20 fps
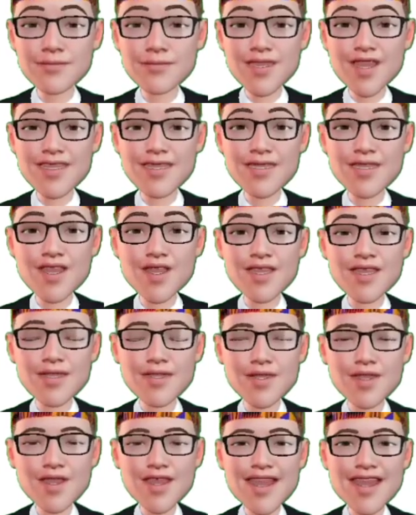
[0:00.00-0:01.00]

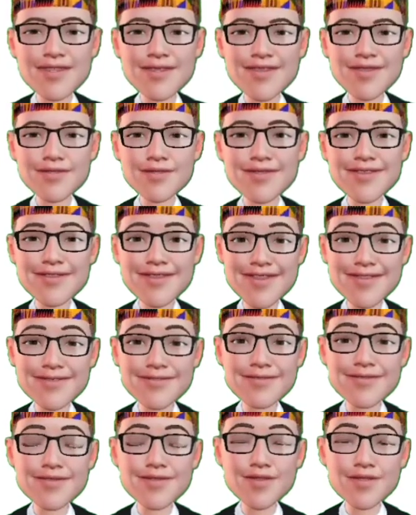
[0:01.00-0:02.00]
Allah Maha
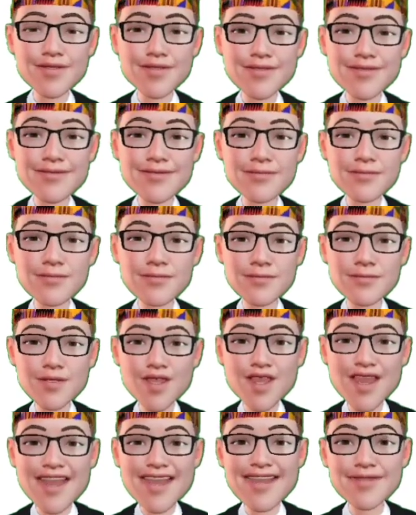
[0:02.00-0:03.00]
Penyantun,
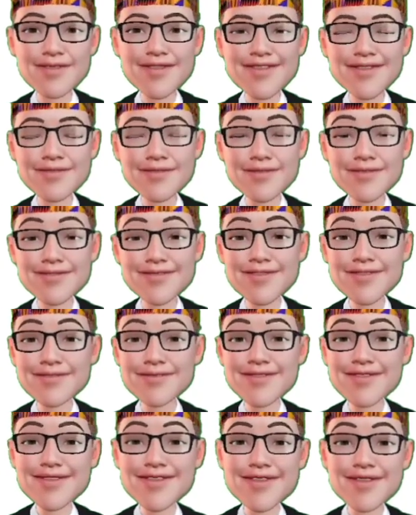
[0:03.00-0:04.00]
Maha
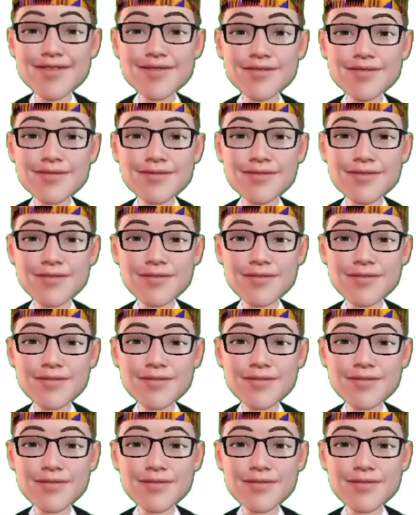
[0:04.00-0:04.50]
Penyayang.